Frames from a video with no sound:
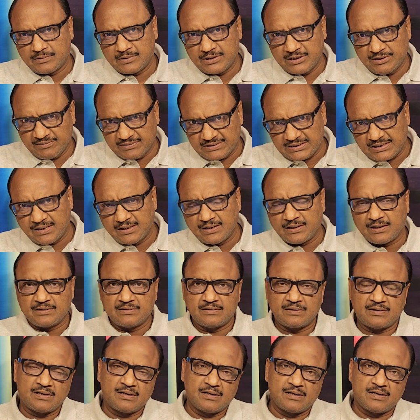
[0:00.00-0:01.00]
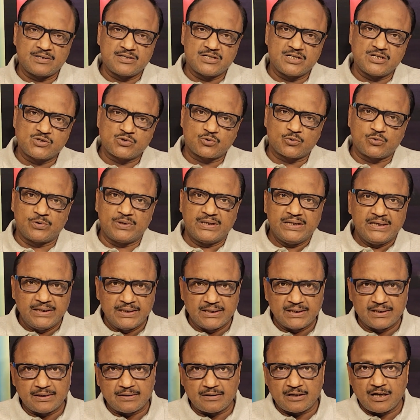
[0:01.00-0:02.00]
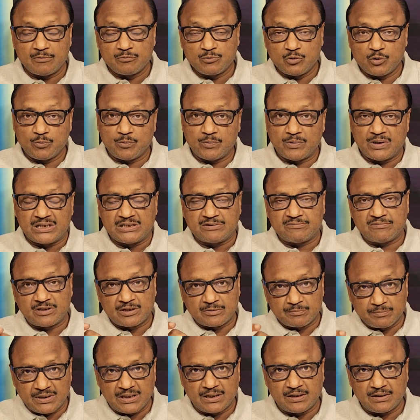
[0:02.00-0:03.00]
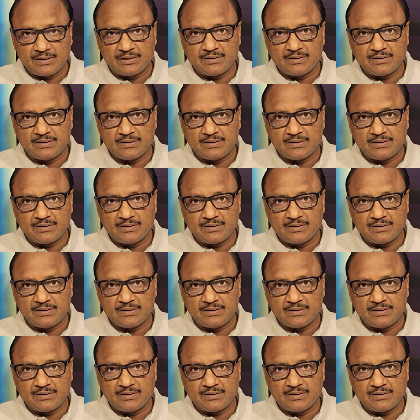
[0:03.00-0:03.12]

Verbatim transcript: జీవితాన్ని ఆధారంగా చేసుకొని రామ్ గోపాల్ వర్మ